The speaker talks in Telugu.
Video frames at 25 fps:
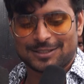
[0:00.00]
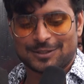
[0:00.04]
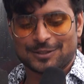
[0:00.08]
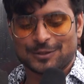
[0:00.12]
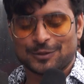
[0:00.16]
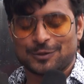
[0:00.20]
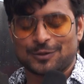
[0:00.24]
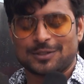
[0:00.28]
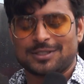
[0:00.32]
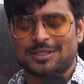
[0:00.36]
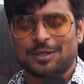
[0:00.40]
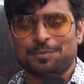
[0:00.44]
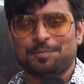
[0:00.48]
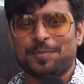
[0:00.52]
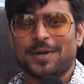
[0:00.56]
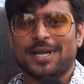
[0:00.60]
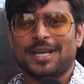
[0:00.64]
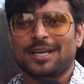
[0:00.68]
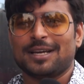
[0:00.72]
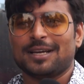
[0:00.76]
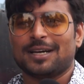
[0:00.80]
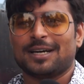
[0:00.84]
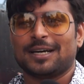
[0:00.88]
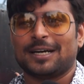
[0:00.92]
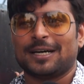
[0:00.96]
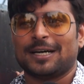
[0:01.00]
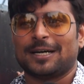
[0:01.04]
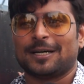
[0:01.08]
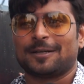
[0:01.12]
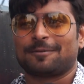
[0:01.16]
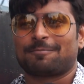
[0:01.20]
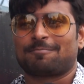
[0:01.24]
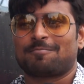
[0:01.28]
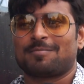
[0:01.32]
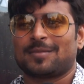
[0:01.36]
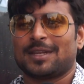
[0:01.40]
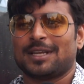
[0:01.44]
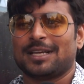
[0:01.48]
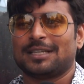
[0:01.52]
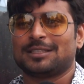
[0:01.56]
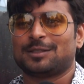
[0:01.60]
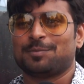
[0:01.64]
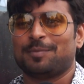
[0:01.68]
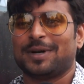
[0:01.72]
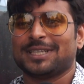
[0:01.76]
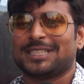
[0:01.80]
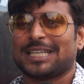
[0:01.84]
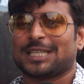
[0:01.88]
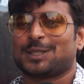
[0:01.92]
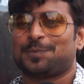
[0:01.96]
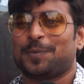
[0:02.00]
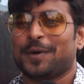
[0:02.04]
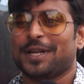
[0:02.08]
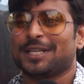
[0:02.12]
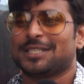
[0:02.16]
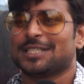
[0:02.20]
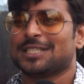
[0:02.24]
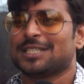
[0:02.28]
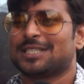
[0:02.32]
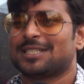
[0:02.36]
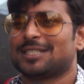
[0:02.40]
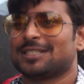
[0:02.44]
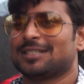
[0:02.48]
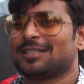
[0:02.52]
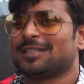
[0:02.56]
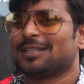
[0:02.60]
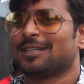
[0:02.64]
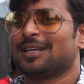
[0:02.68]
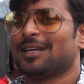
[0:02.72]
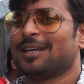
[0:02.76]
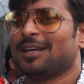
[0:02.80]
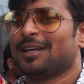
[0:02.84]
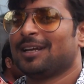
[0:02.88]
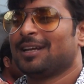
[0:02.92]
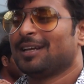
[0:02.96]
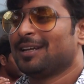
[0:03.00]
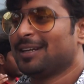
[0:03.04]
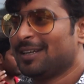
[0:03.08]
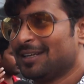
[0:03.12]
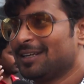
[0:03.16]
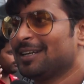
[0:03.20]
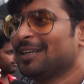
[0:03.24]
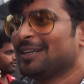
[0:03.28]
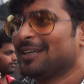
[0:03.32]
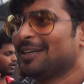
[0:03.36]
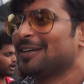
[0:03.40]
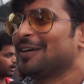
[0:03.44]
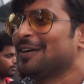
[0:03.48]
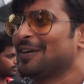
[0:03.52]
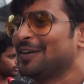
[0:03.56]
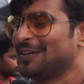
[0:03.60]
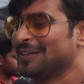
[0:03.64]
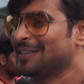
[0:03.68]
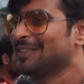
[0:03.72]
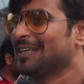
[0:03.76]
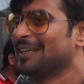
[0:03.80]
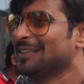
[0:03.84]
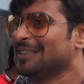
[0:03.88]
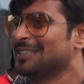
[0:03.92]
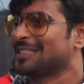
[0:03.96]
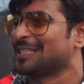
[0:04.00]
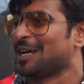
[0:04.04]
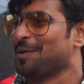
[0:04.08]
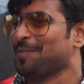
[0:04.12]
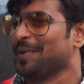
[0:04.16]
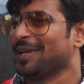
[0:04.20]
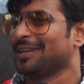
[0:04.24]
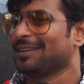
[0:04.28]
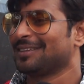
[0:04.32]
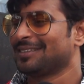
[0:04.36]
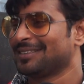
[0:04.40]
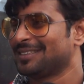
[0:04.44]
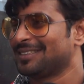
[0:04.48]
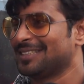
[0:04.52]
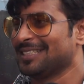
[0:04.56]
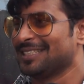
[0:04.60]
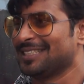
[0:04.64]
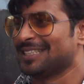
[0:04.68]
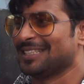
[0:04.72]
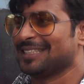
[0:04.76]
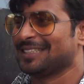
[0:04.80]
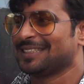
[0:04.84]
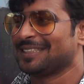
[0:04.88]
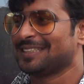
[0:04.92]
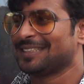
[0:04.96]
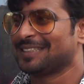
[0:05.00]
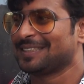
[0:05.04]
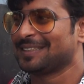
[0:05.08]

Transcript: సో సింప్లీ మచ్ ఎక్స్పెక్టేషన్స్ ఆన్ దిస్ కమింగ్ సీజన్